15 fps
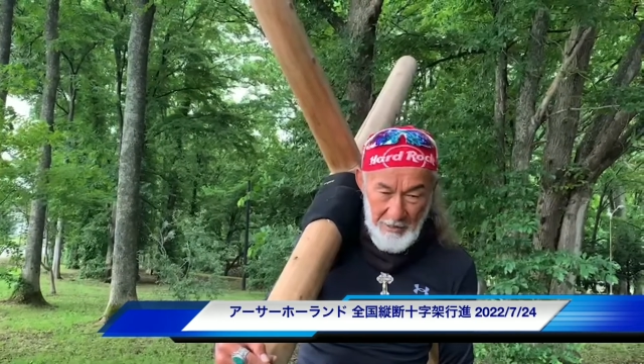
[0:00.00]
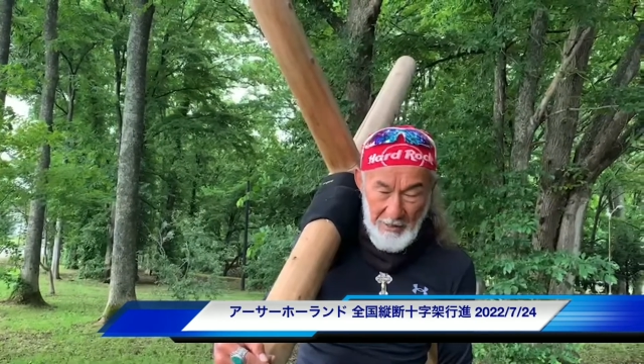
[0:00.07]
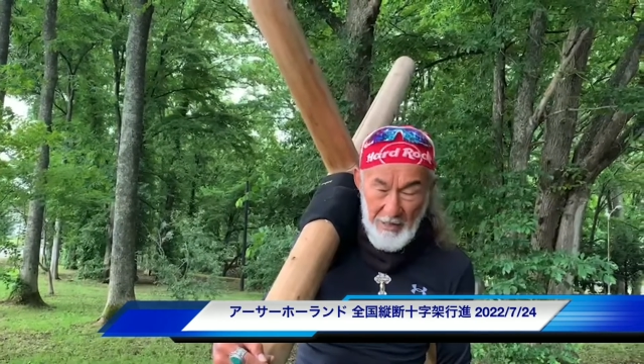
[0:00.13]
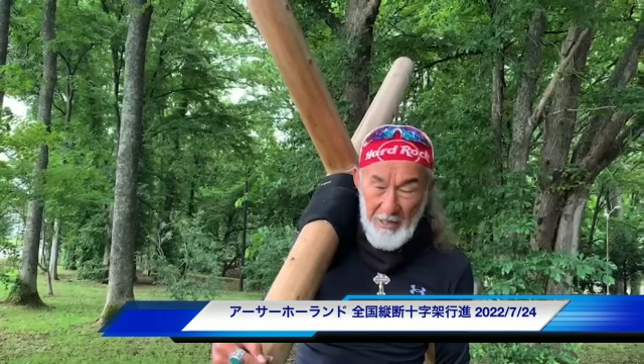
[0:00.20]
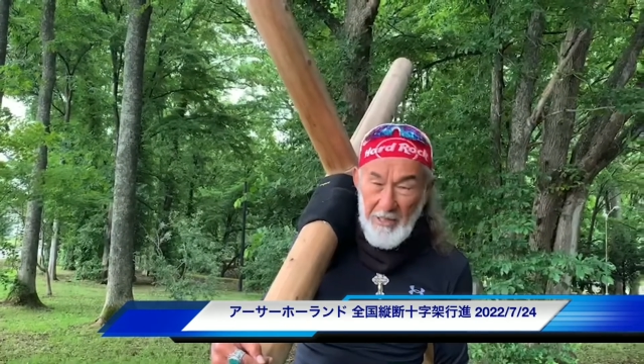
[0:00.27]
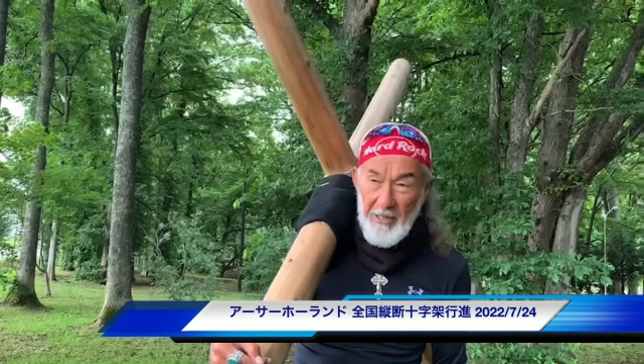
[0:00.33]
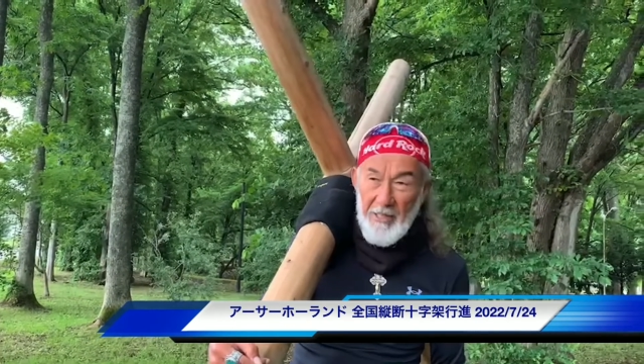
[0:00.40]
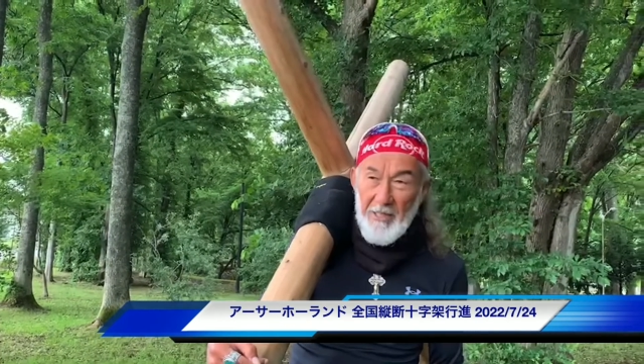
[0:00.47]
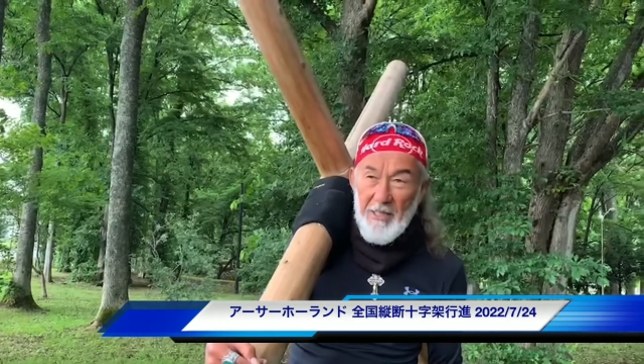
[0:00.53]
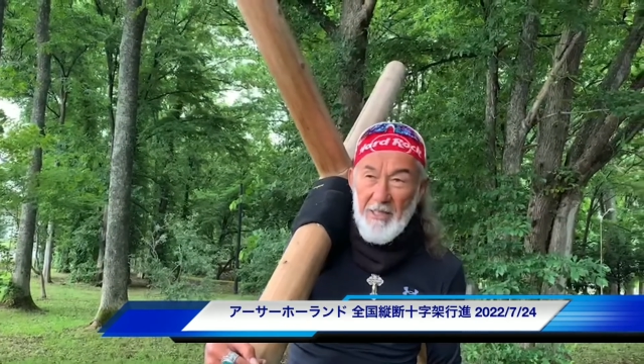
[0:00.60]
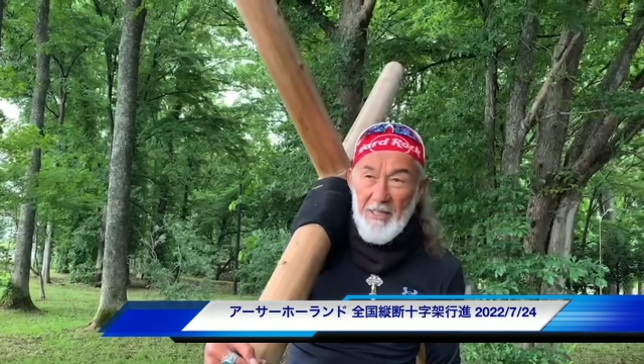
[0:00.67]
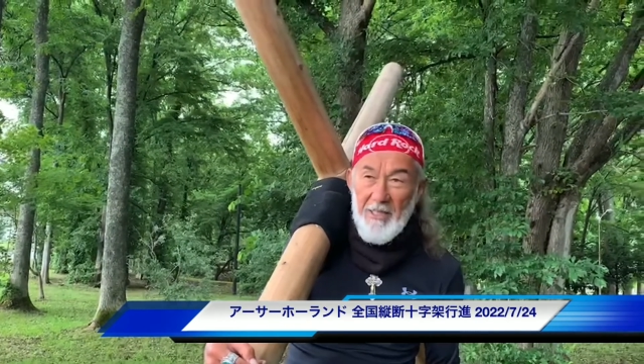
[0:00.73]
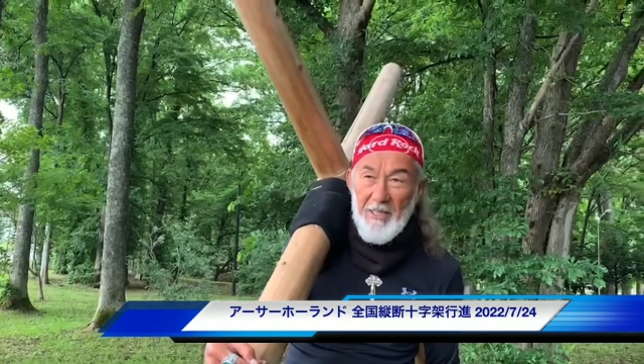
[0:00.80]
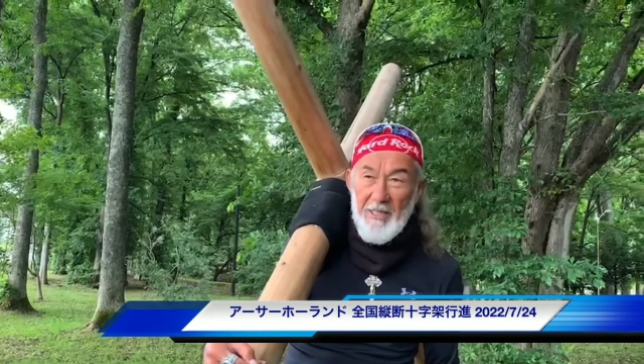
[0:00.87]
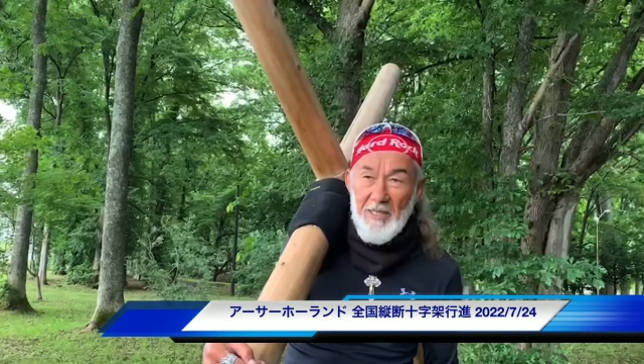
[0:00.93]

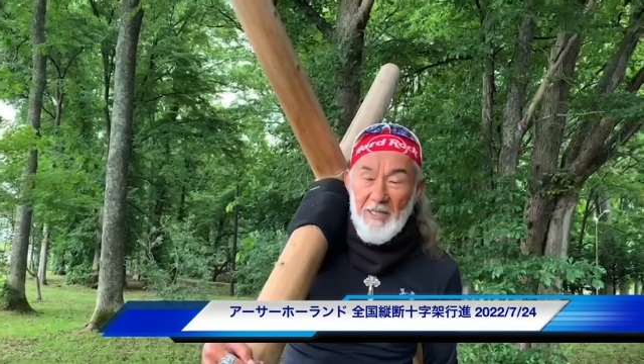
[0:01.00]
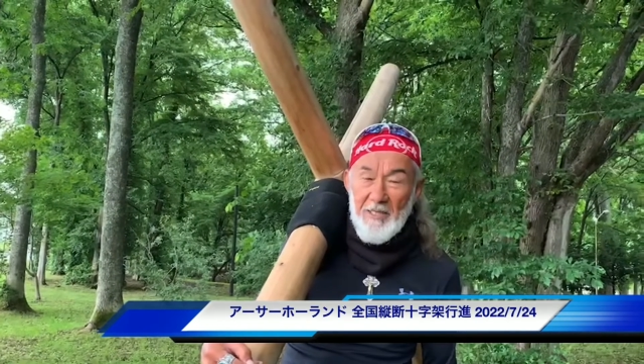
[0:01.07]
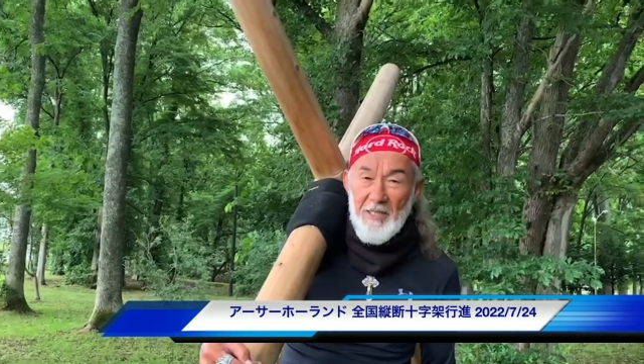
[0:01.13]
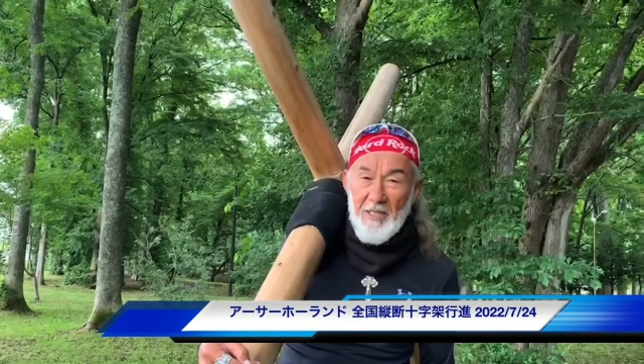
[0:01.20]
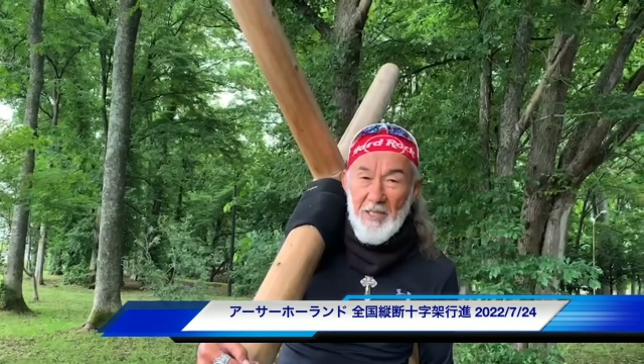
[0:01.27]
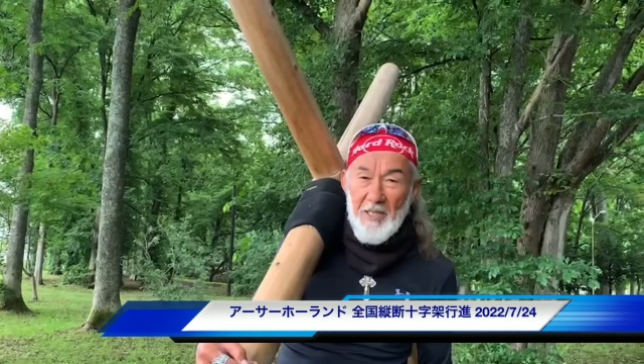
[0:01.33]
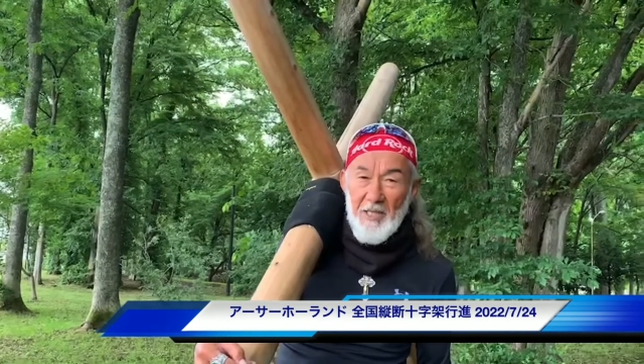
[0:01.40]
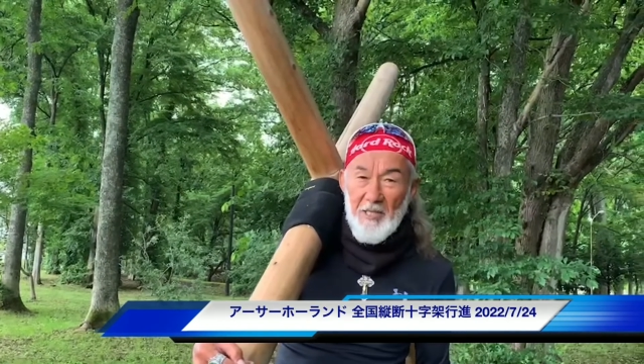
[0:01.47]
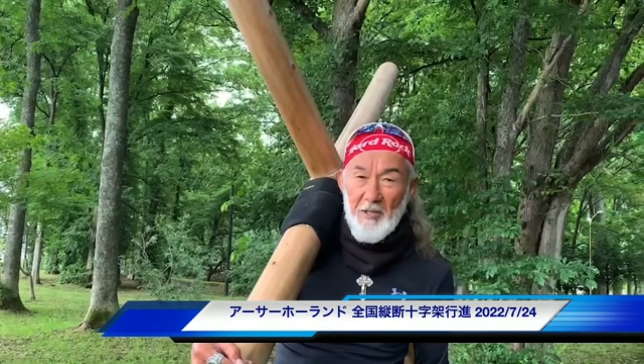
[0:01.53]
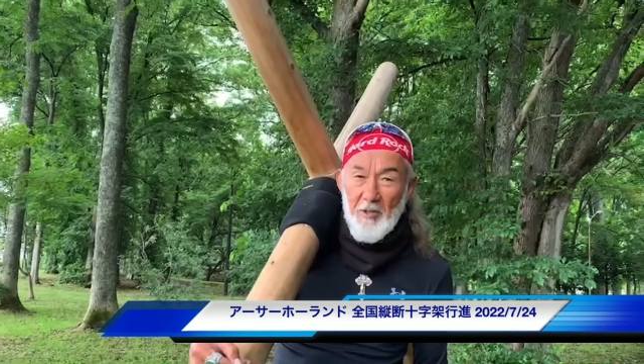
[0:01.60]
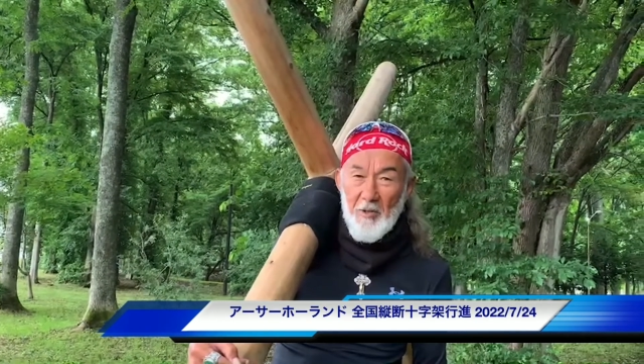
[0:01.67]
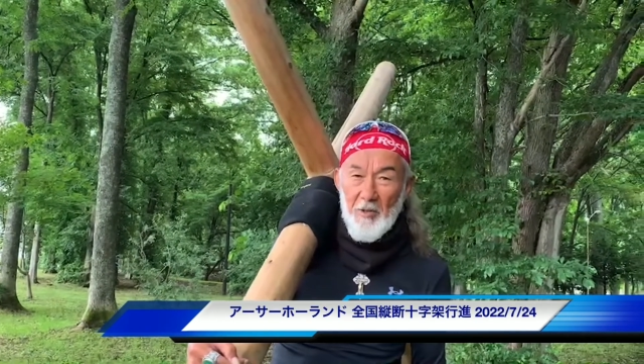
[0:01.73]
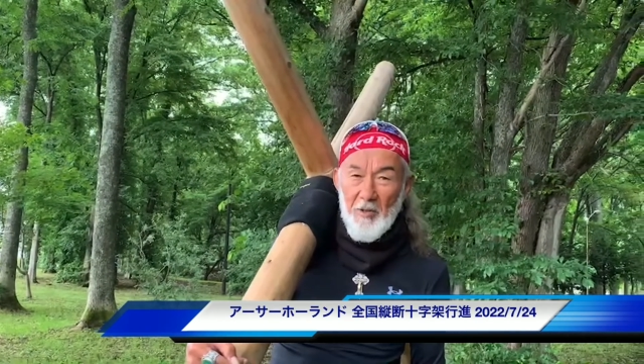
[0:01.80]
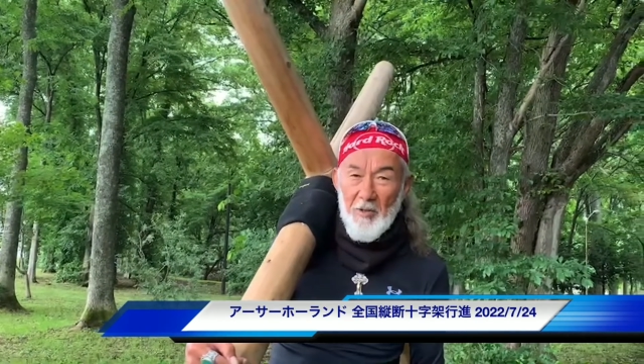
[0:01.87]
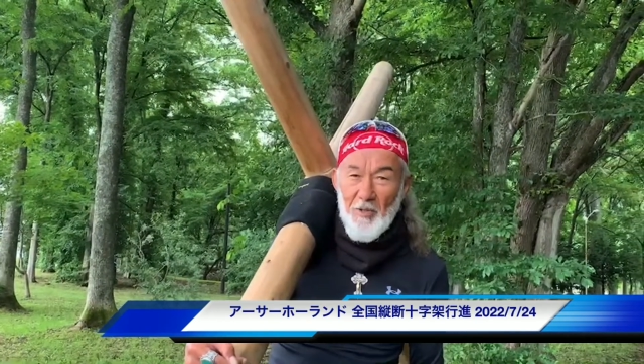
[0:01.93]
えー、利尻
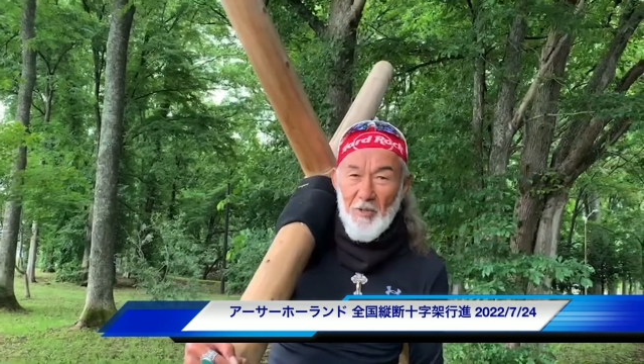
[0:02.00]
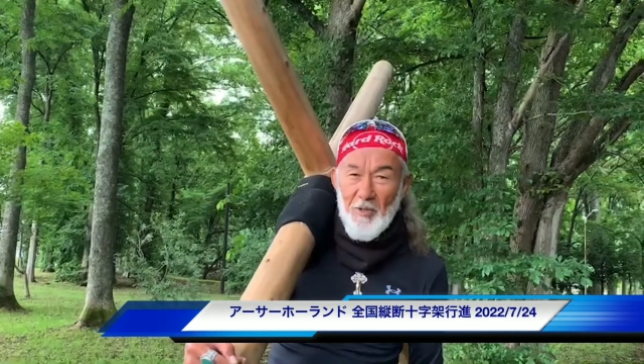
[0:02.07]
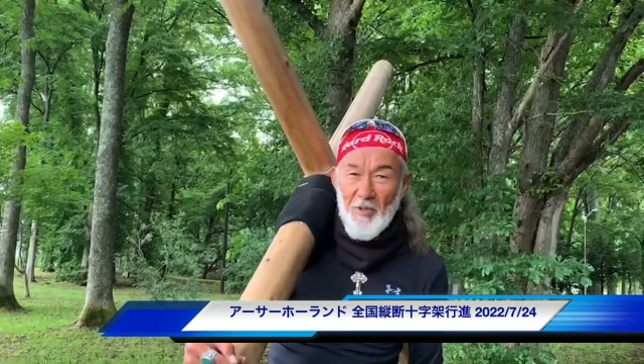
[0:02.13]
島、